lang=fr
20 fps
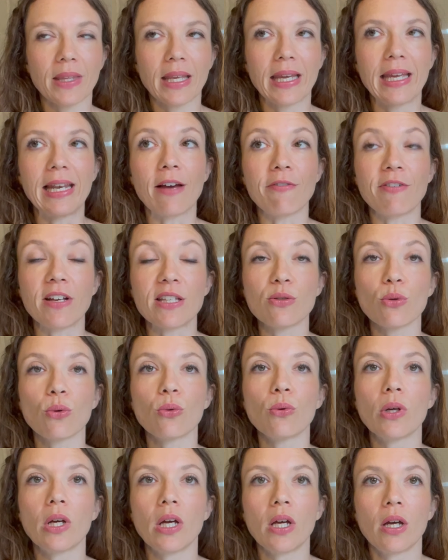Et la
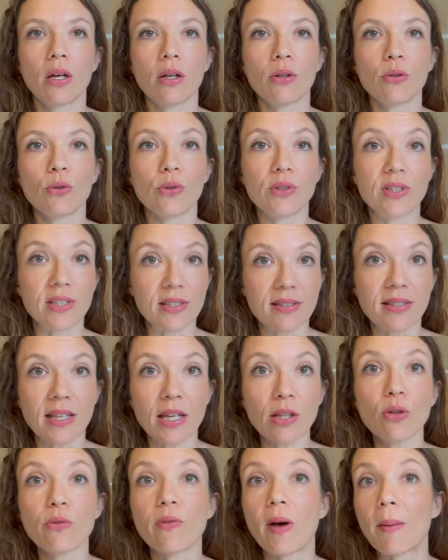façon de
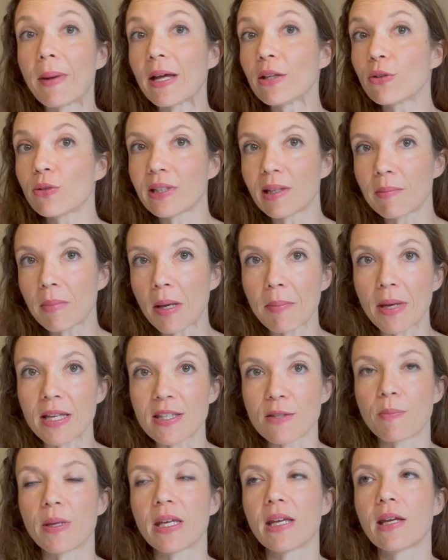tisser ne va pas donner le même
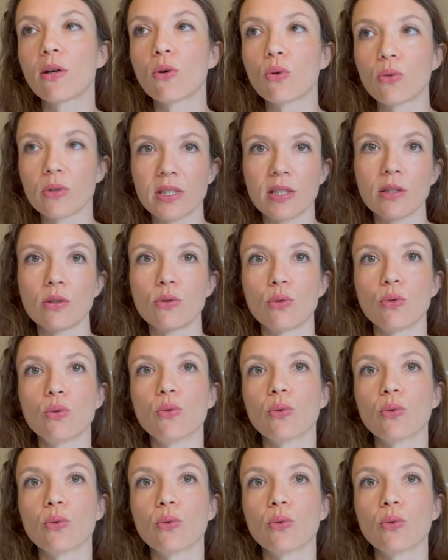aspect au tissu.